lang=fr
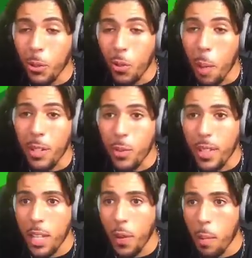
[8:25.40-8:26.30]
quoi. Bah, tu
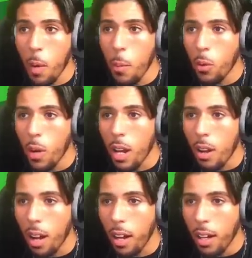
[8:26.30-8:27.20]
t'aides vraiment beaucoup
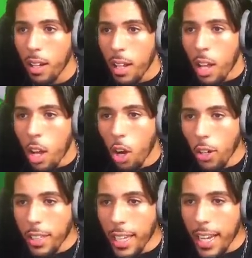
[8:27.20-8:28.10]
alors, hein.
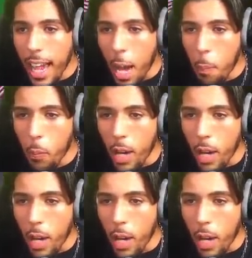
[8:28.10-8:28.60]
Ok les apous,